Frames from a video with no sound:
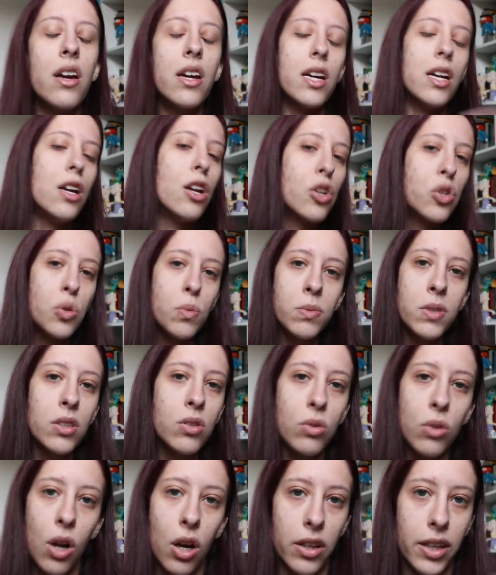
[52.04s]
En los
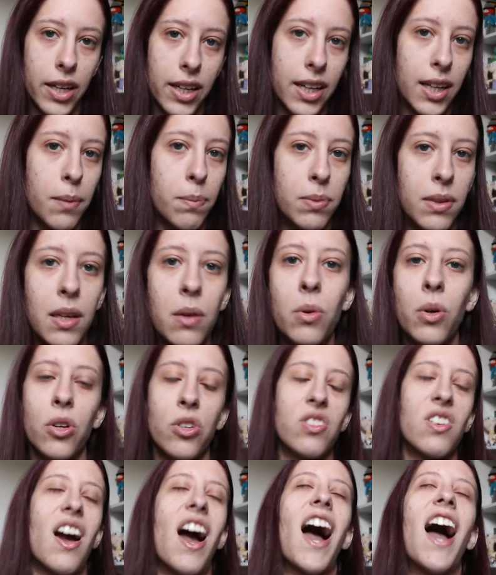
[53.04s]
subtítulos descriptivos